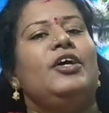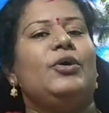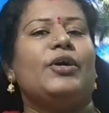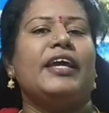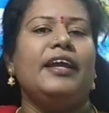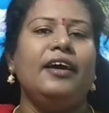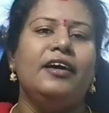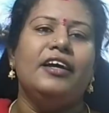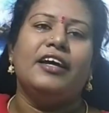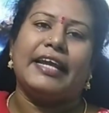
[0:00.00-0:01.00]
ఓకేనా
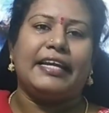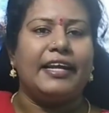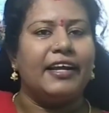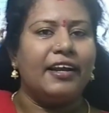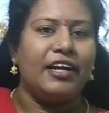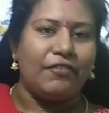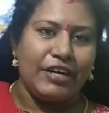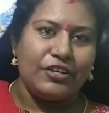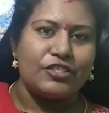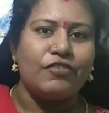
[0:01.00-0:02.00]
రెగ్యులర్గా నా
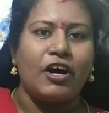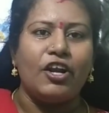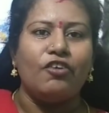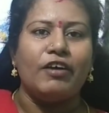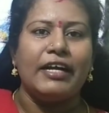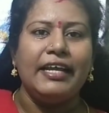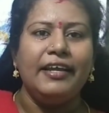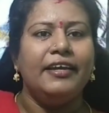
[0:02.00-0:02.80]
వీడియోస్ ఫాలో అవ్వండి